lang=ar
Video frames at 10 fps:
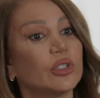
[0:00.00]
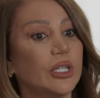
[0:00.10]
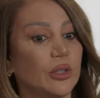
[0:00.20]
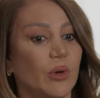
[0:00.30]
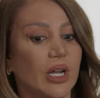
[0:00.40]

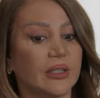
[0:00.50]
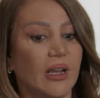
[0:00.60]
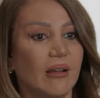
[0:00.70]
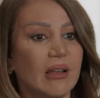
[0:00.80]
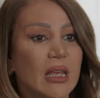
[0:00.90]
كتير
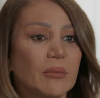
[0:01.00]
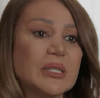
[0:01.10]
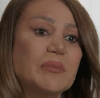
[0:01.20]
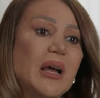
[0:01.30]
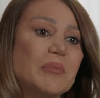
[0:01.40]
واضحه
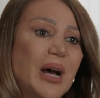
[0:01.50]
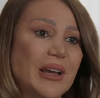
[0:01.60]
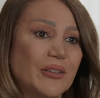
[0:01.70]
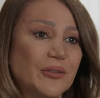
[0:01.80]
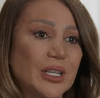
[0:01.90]
بس ما عم
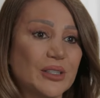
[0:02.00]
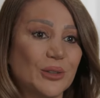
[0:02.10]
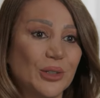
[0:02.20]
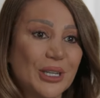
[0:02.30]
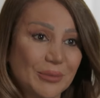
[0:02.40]
بعرف
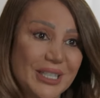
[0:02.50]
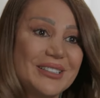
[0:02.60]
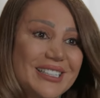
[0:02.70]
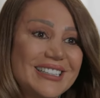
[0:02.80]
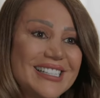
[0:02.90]
نزله
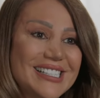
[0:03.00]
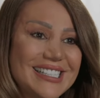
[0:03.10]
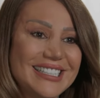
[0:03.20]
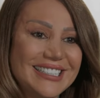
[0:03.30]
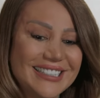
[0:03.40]
بتقدري
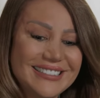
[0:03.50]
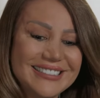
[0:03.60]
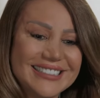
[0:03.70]
تنزلي لي اياه